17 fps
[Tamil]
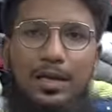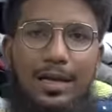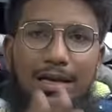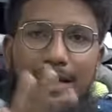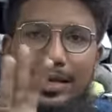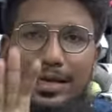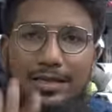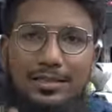
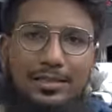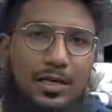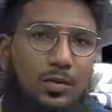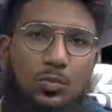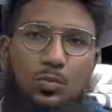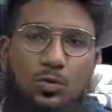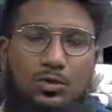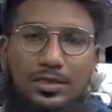எல்ஏ எக்ஸ்எல்
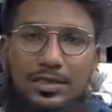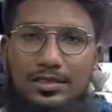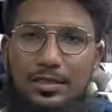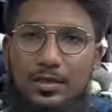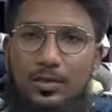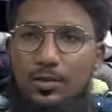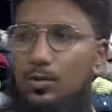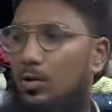மூணு சைஸ்
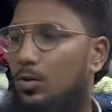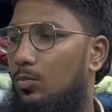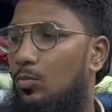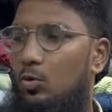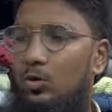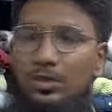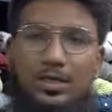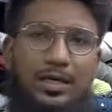இருக்குது ப்ரோ
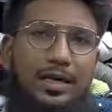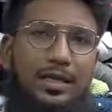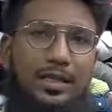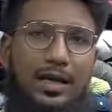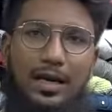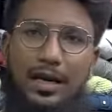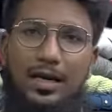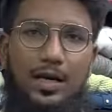மூணு ஷர்ட்
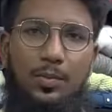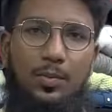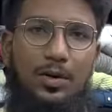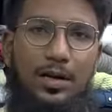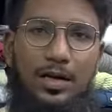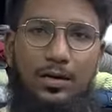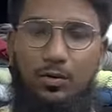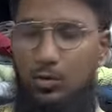தானே
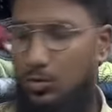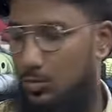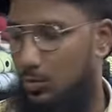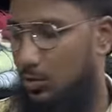ட்ரிபிள் நைன் வரும் ப்ரோ